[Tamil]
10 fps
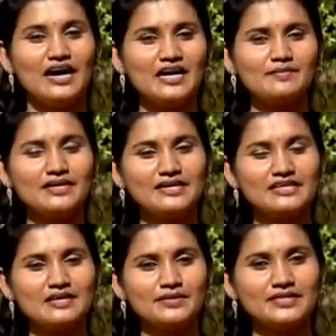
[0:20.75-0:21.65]
ஆரம்ப
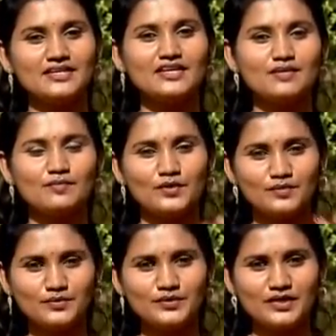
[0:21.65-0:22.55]
காலத்துல பாத்தீங்கன்னா
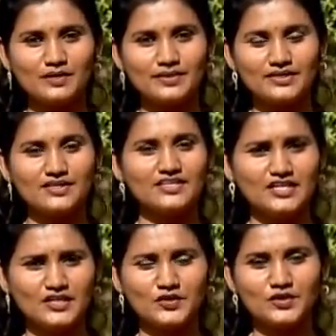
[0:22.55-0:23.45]
நம்மளோட முன்னோர்கள் பாத்தீங்கன்னா
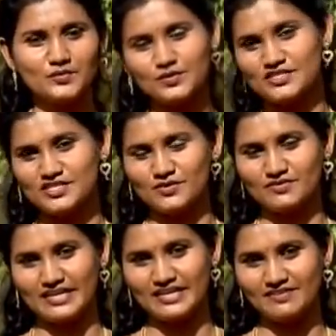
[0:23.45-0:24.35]
இயற்கையோட ஒன்றிய
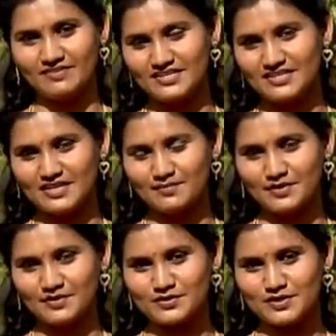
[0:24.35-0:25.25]
ஒரு வாழ்க்கை வாழ்ந்தாங்க
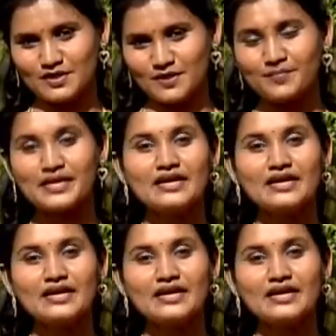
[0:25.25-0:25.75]
அப்படின்னு கூட சொல்லலாம்